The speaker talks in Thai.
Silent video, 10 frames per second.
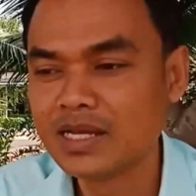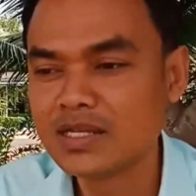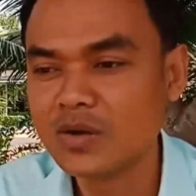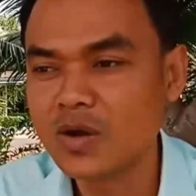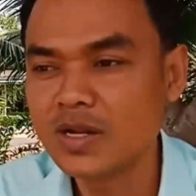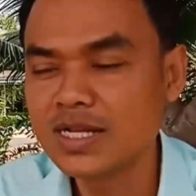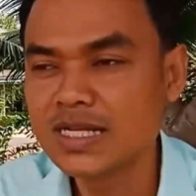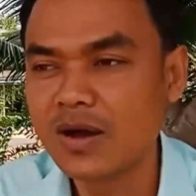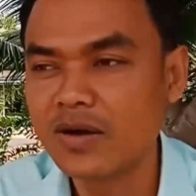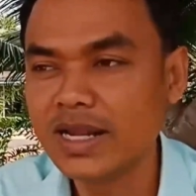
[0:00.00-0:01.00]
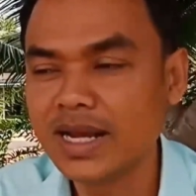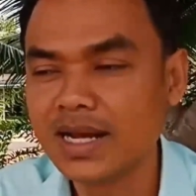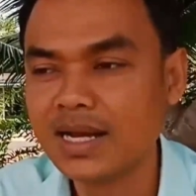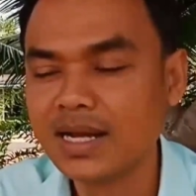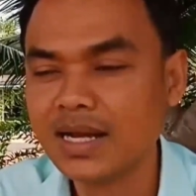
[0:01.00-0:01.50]
ส่วนข้อที่ 2 เนี่ย
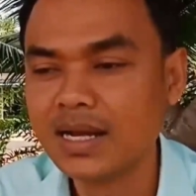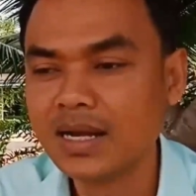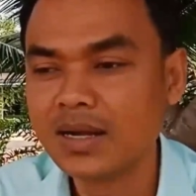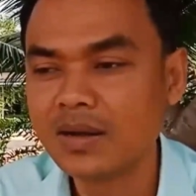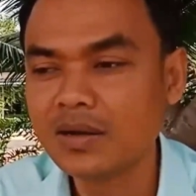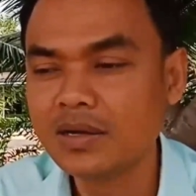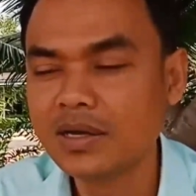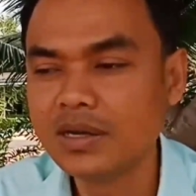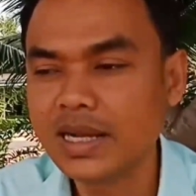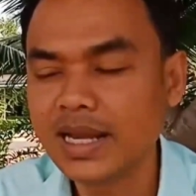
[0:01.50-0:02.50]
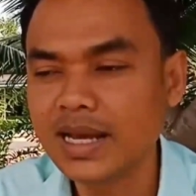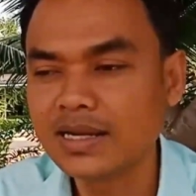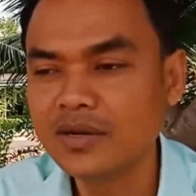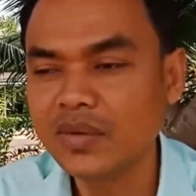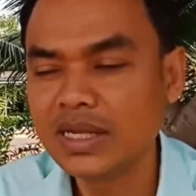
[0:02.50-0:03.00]
ก็คือในการ
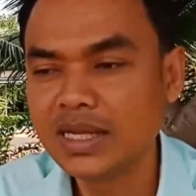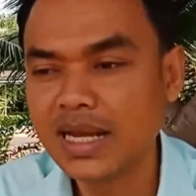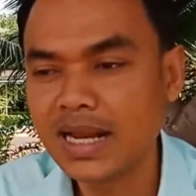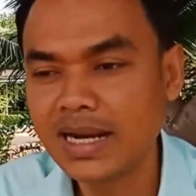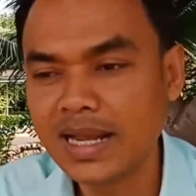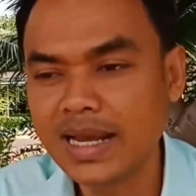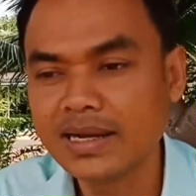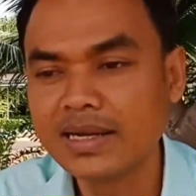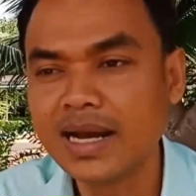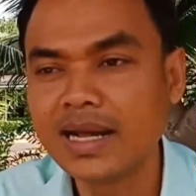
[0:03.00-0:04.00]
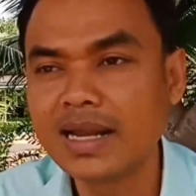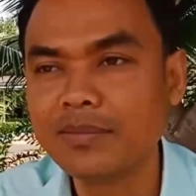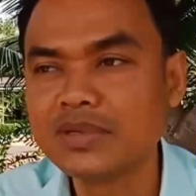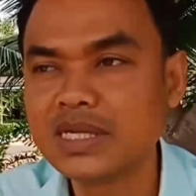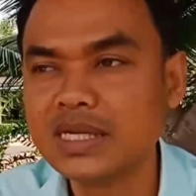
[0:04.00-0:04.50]
ขึ้นเวทีครั้งแรกหรือการ
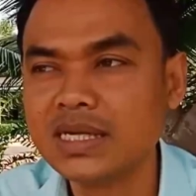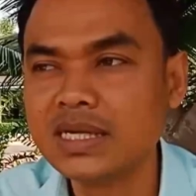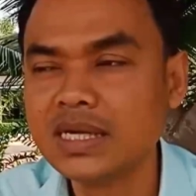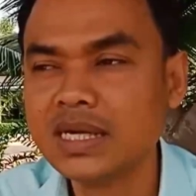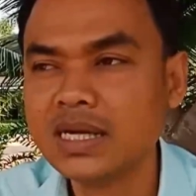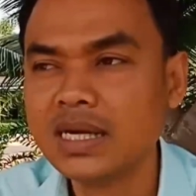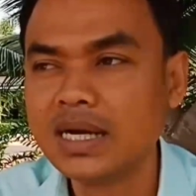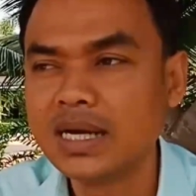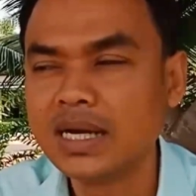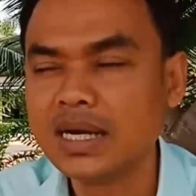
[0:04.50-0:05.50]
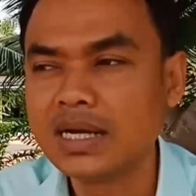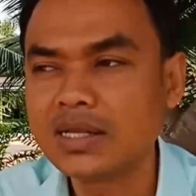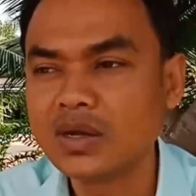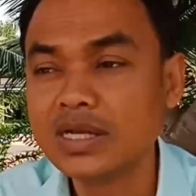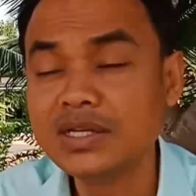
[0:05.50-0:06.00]
นำเสนอ
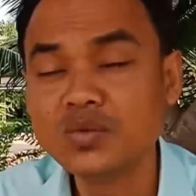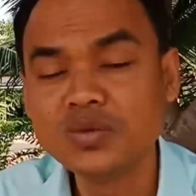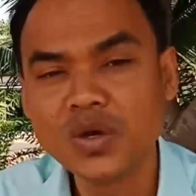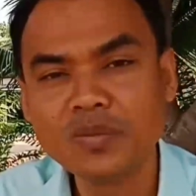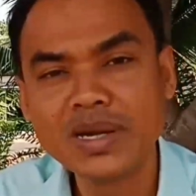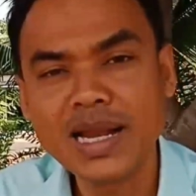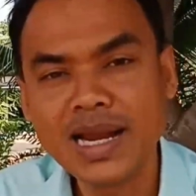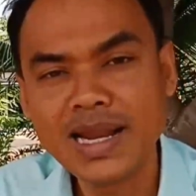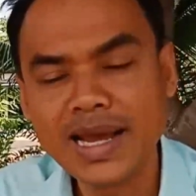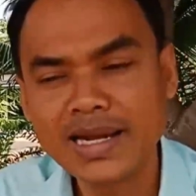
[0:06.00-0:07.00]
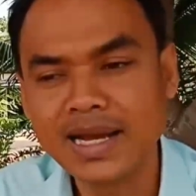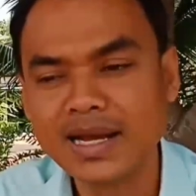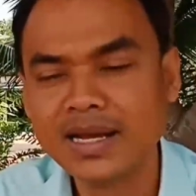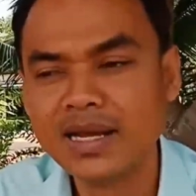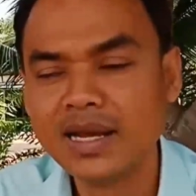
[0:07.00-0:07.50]
ต่อที่ชุมชนเป็นครั้งแรกเนี่ย
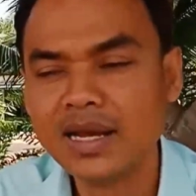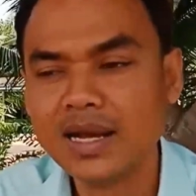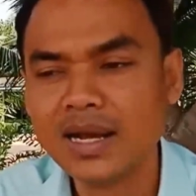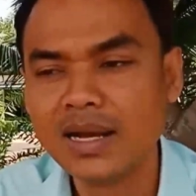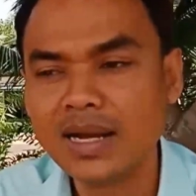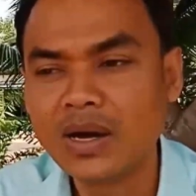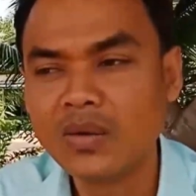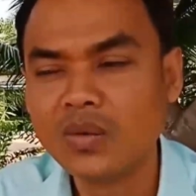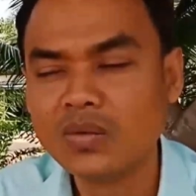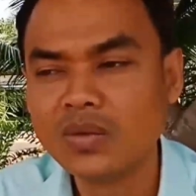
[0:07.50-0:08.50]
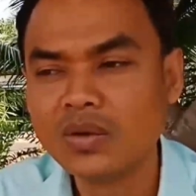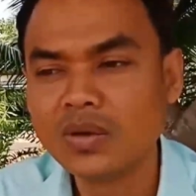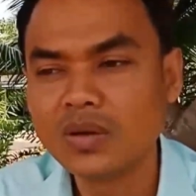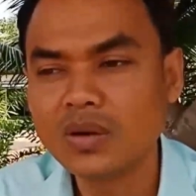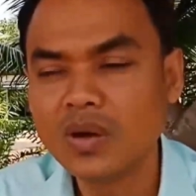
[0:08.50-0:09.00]
เรา
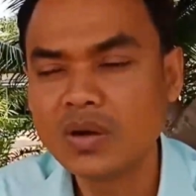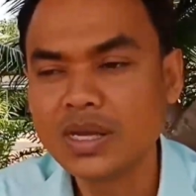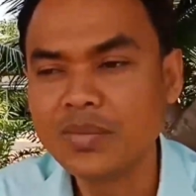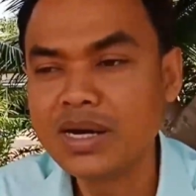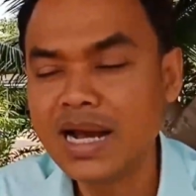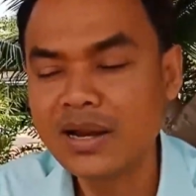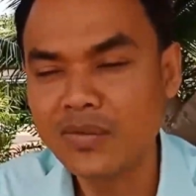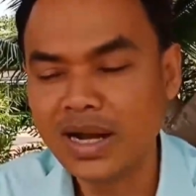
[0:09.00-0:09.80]
ก็อย่าเพิ่งคาดห